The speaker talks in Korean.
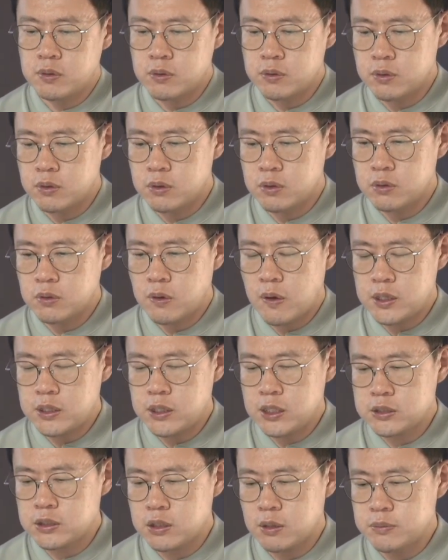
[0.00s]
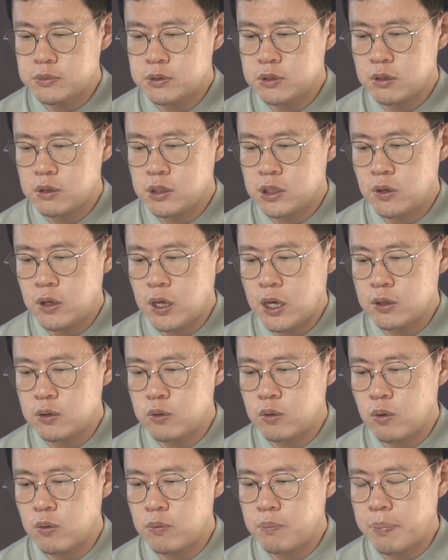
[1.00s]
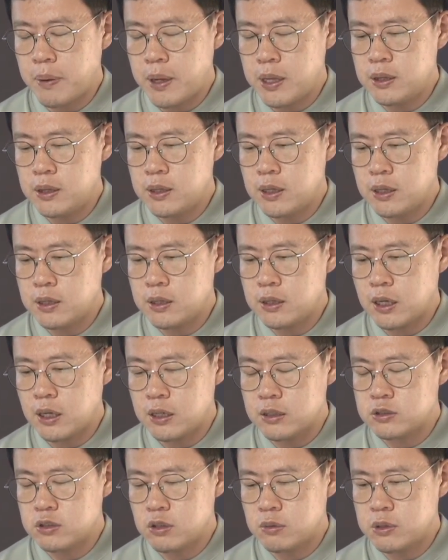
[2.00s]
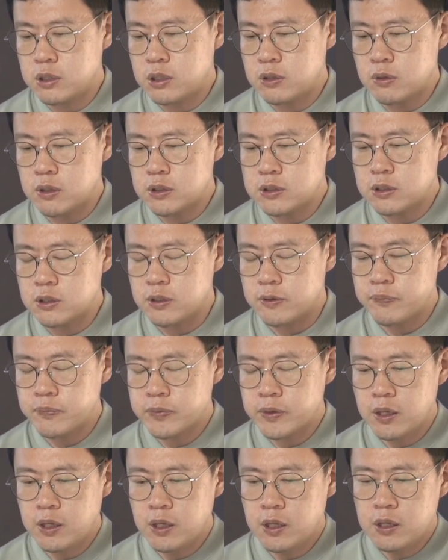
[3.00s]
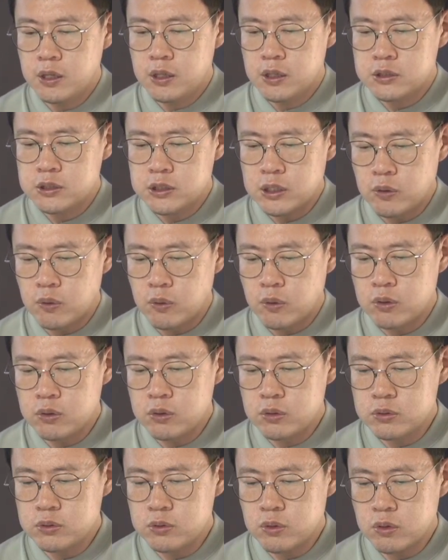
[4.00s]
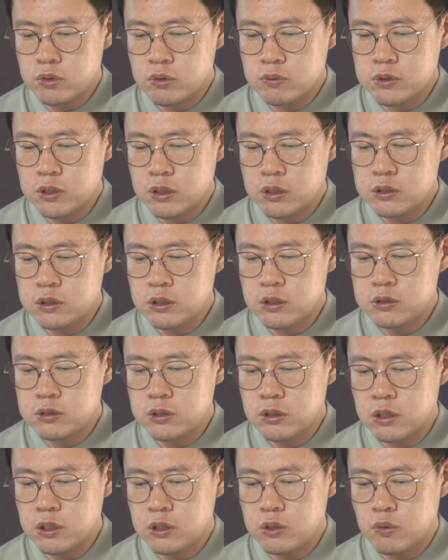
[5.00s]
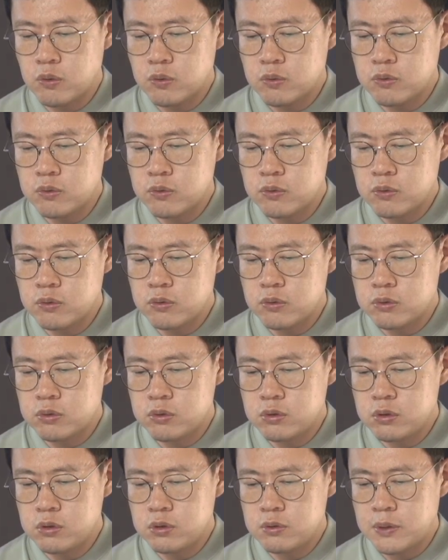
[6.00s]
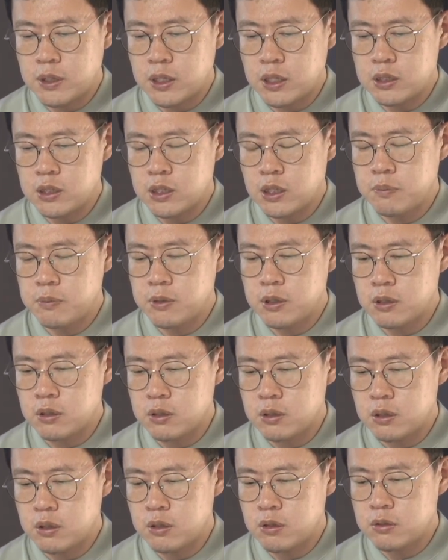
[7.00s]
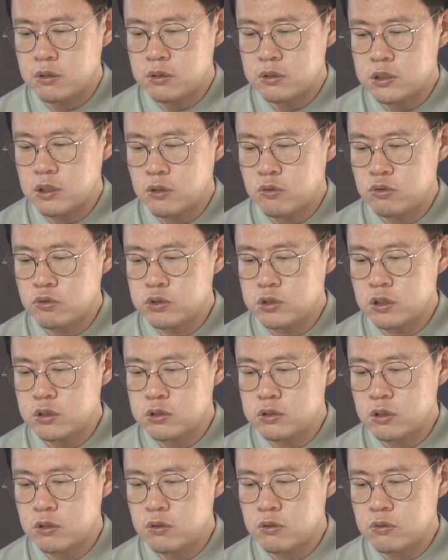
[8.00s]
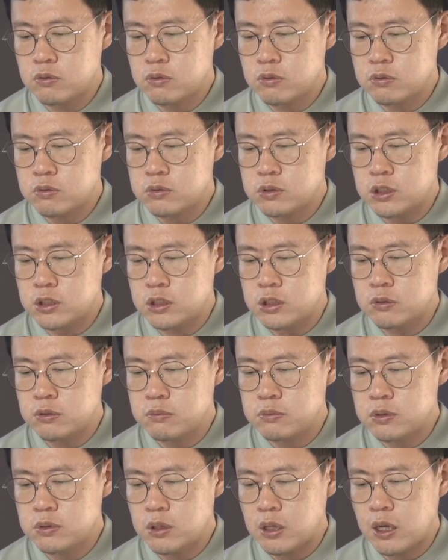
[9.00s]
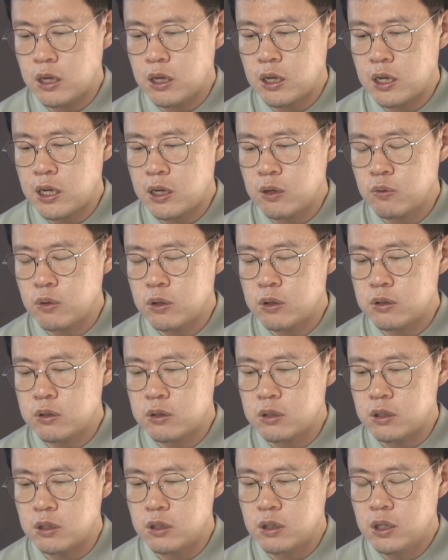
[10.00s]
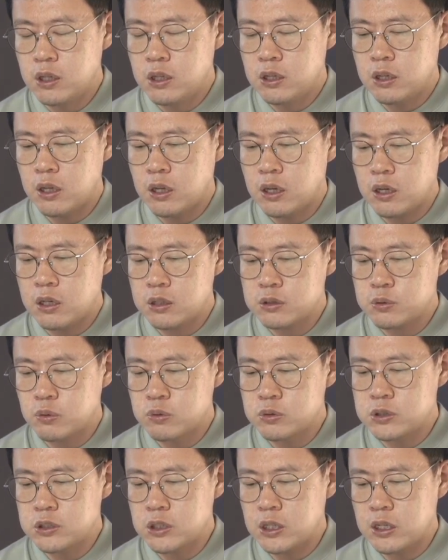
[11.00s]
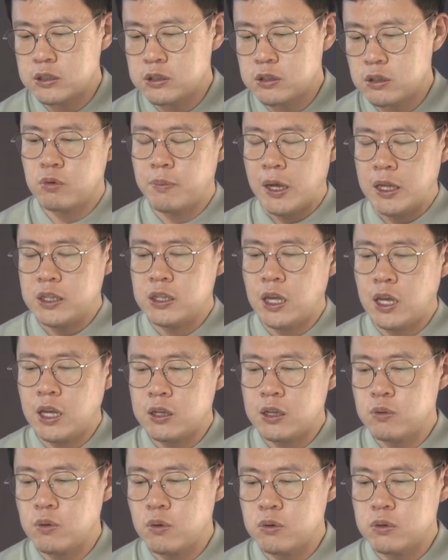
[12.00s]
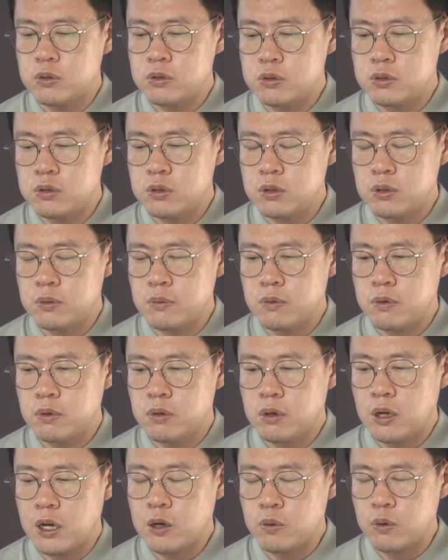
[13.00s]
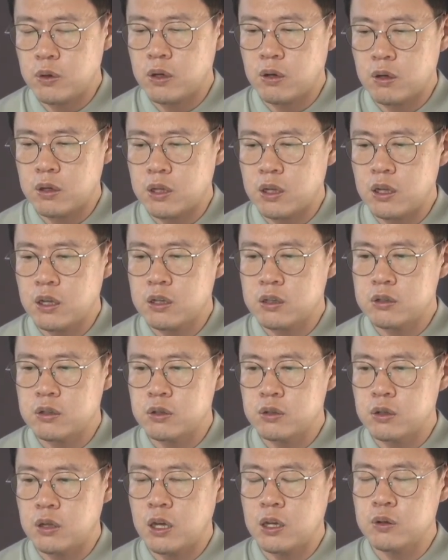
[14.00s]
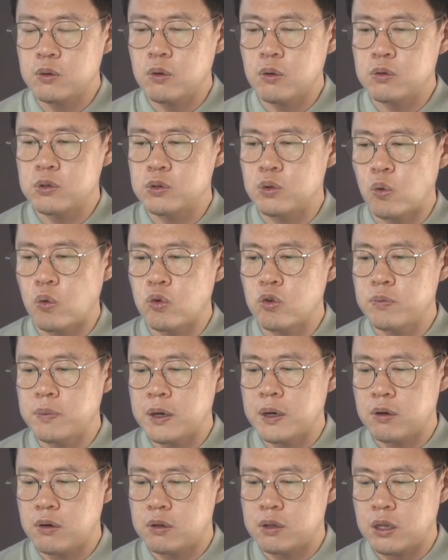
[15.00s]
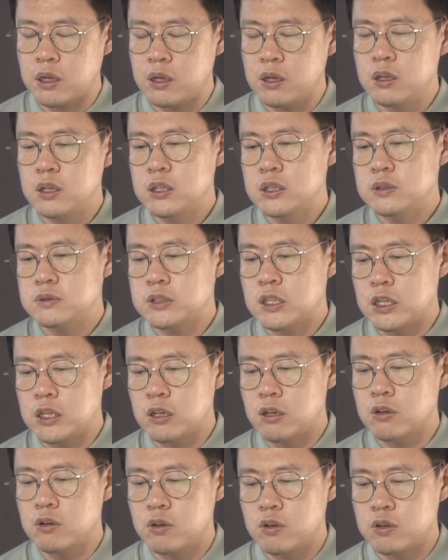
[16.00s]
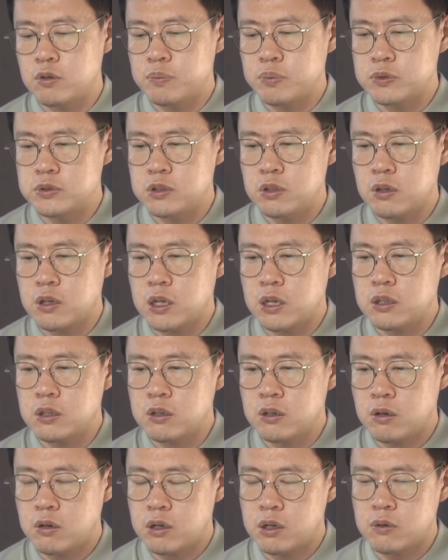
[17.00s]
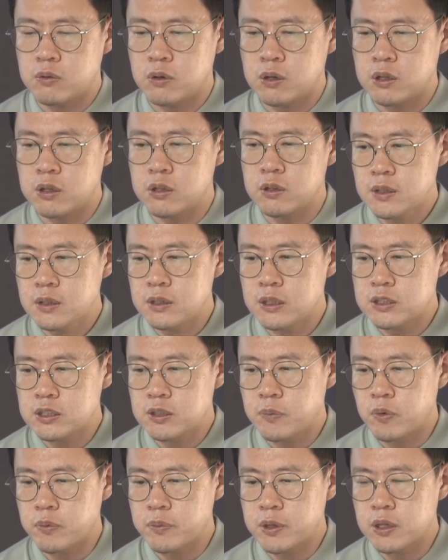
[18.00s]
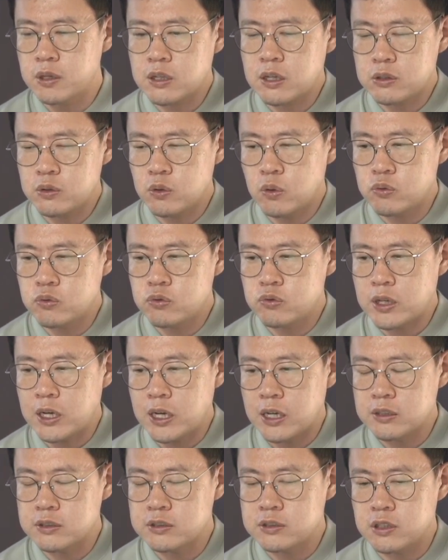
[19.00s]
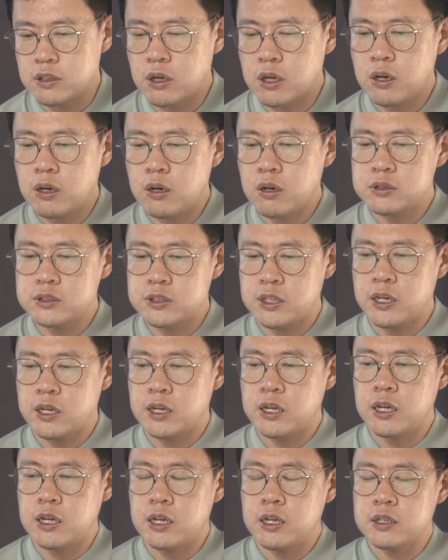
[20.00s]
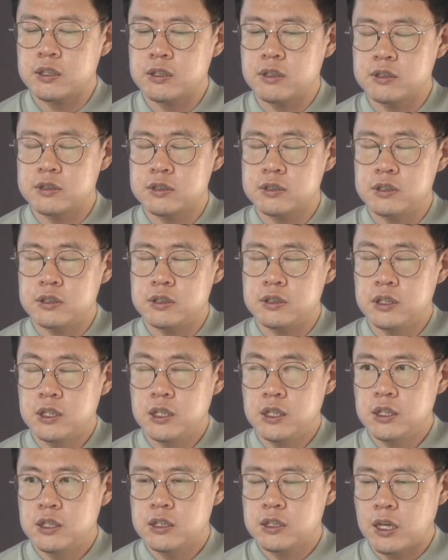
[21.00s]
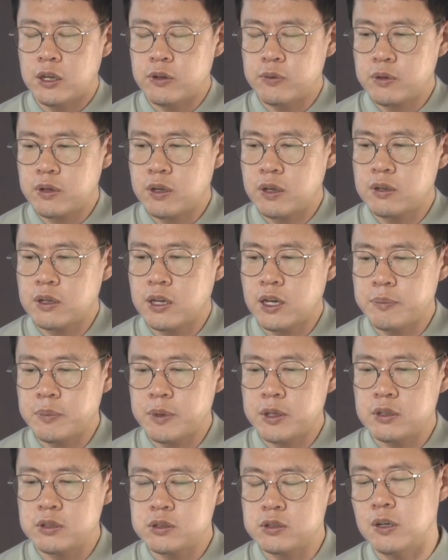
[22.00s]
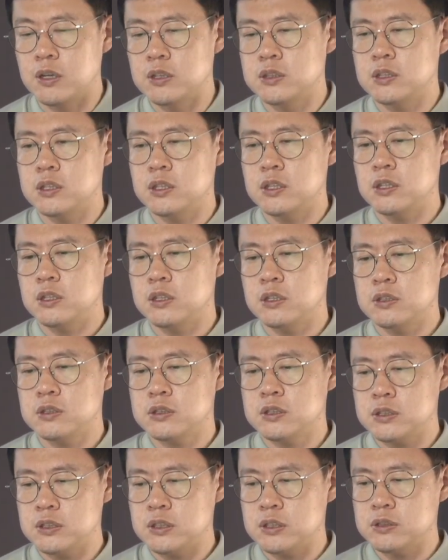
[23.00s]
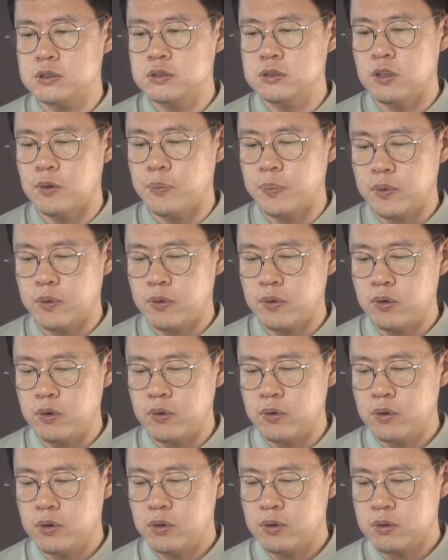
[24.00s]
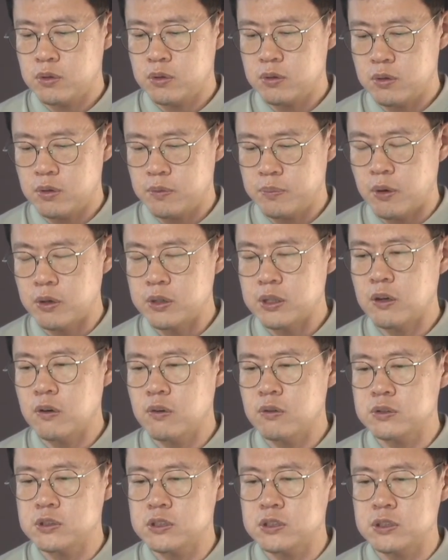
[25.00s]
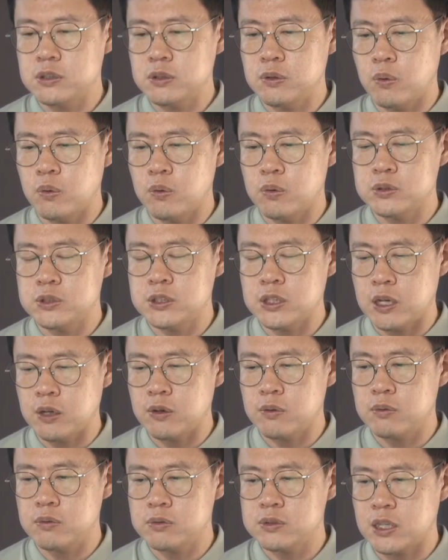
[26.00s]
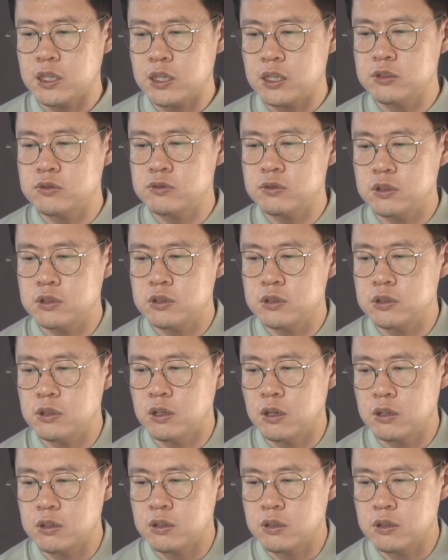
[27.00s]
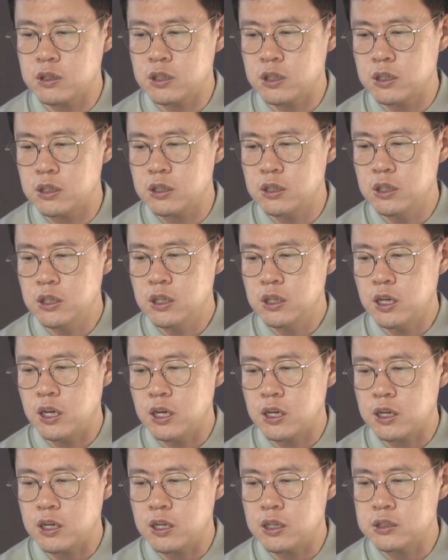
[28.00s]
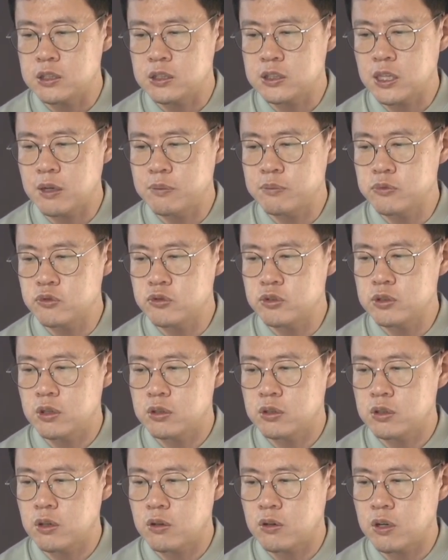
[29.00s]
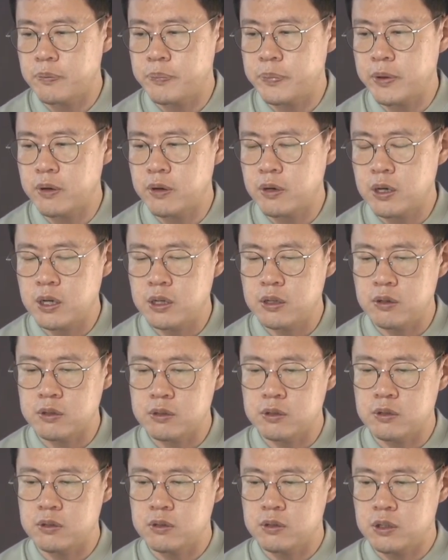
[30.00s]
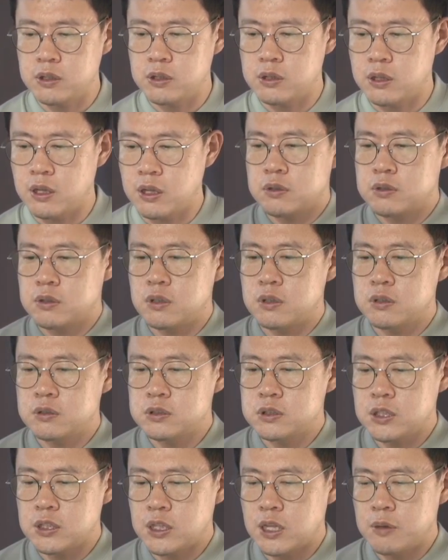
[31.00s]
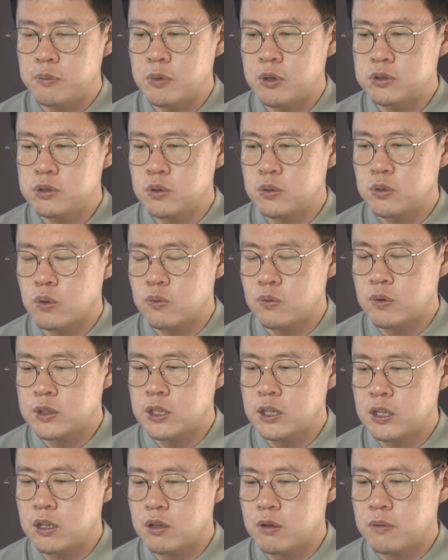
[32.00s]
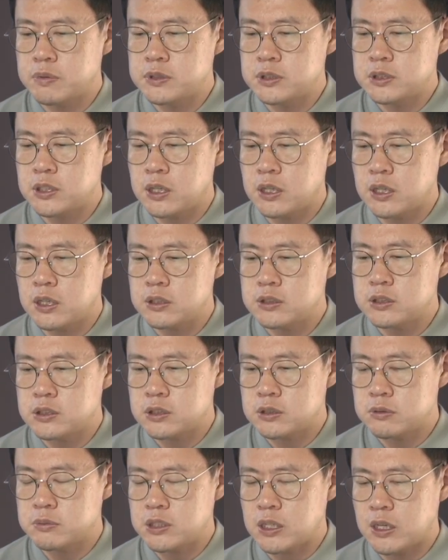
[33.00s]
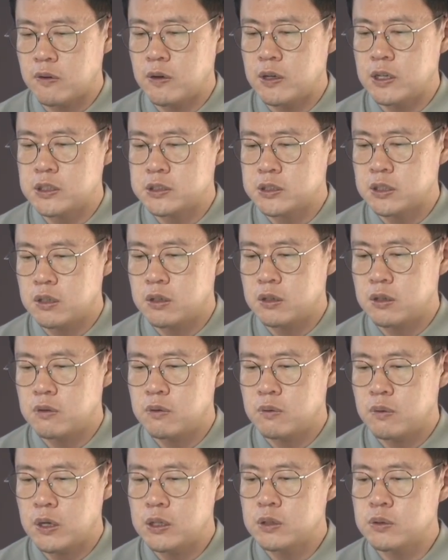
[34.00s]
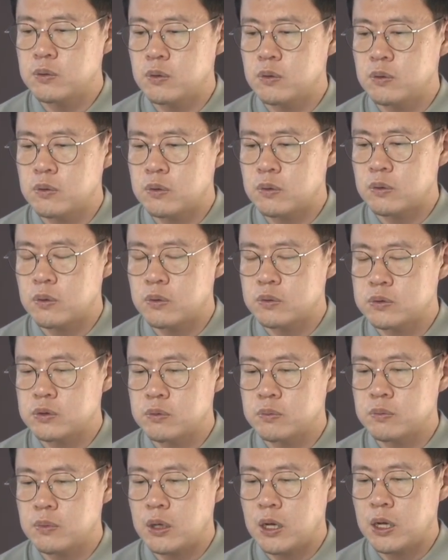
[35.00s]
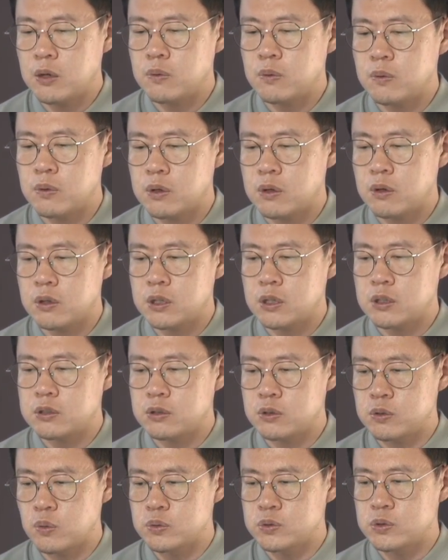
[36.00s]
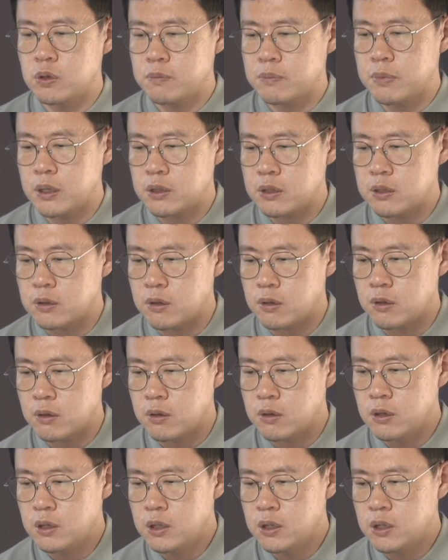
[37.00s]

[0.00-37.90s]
이 회색 점선이 행동 판단 강점이라고 해서 자, 요거는 조금 선천적인 욕구를 말한다면 이거는 이제 후천적으로 지금 내가 하고 있는 일, 내가 조직에서 많은 행동을 어, 하고 있거나 그런 행동을 요구받거나 네, 이런 거를 분석하는 거라고 해요. 그래서 보면 욕구 강점, 어, 제가 그것을 계속해서 하면 저한테 스트레스도 없고 어, 번아웃이 오지 않고 잘할 수 있는 영역이 아까 이제 탐구 영역과 평가 영역인데 그런 이제 내면적 요구 상관없이 제가 지금 사회에서 활동으로 좀 하고 있거나 그런 요청받는 거